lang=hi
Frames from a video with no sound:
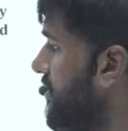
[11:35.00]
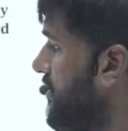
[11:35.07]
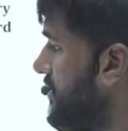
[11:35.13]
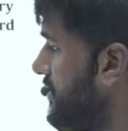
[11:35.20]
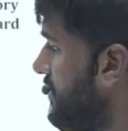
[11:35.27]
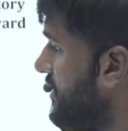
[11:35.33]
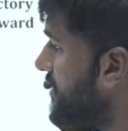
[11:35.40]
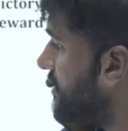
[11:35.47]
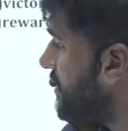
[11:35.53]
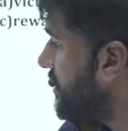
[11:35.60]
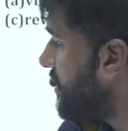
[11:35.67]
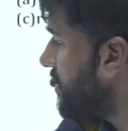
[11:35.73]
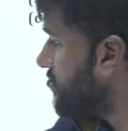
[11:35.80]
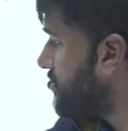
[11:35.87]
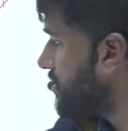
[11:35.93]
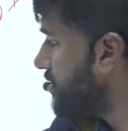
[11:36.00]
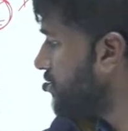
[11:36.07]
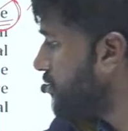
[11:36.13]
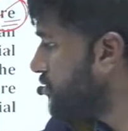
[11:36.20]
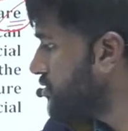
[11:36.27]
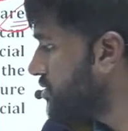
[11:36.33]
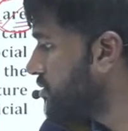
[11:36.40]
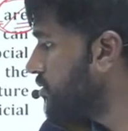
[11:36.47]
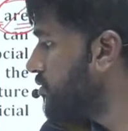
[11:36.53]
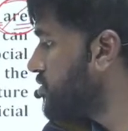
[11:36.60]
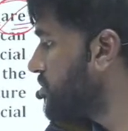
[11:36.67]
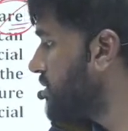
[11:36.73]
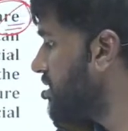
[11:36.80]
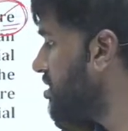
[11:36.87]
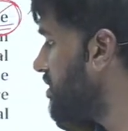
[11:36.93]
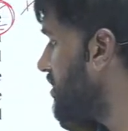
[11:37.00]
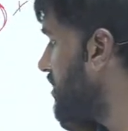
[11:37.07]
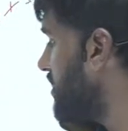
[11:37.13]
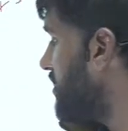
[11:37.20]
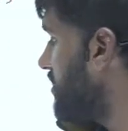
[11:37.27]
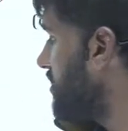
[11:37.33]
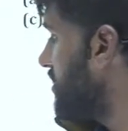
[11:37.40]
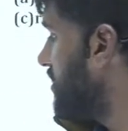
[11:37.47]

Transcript: इनेक्टेड क्या होता है लॉज लॉज बनाना ठीक है